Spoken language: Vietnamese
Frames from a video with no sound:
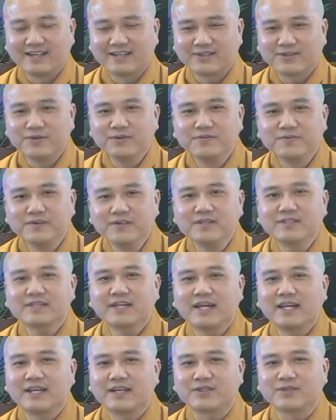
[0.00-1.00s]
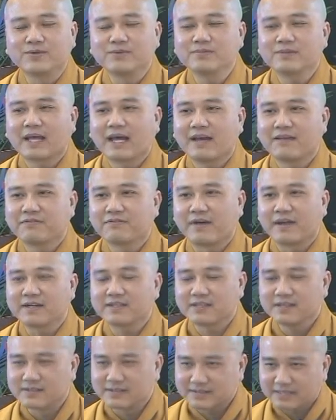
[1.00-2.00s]
à, Tu phước đây là chúng ta
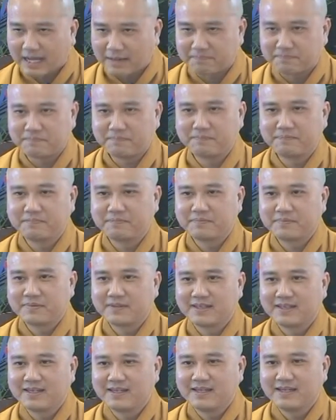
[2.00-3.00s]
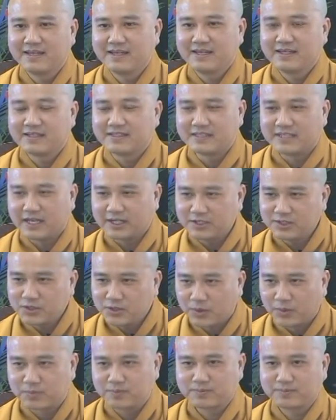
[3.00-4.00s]
phải thực tập
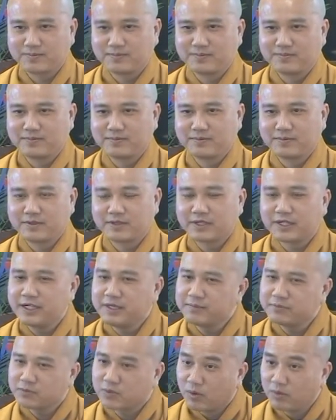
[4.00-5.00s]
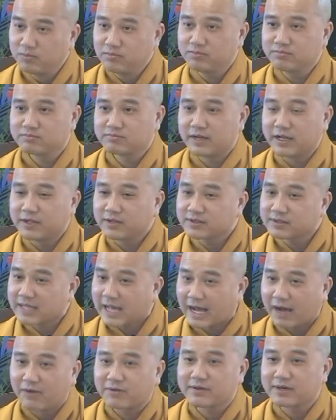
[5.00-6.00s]
nhẫn nhục, khiêm cung để nó
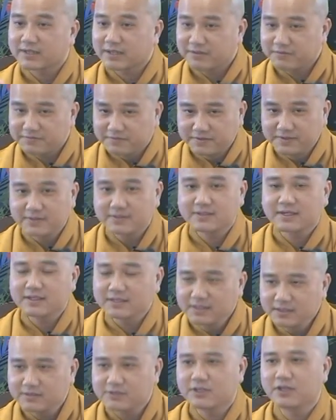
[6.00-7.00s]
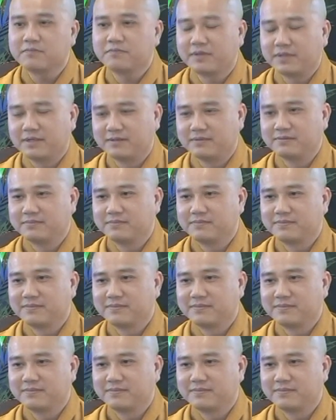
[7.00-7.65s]
tạo ra cái phước, cái đức cho mình.